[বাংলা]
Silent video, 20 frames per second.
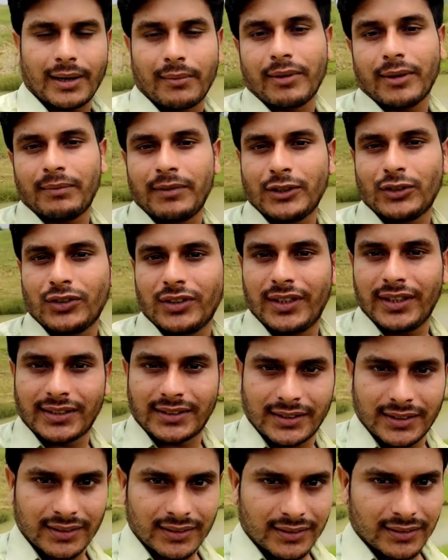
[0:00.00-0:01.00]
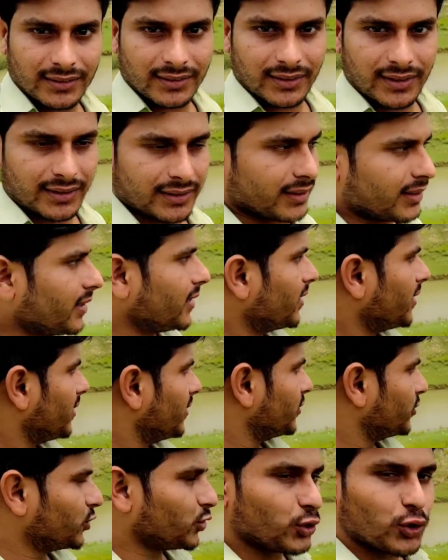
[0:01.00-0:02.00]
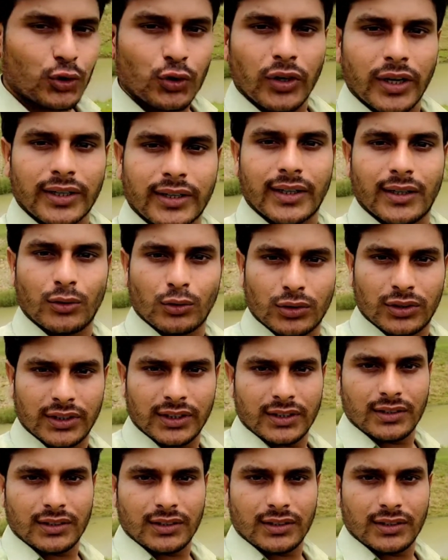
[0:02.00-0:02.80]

আমার পিছনে দেখছেন একটা ছোট একটা নদী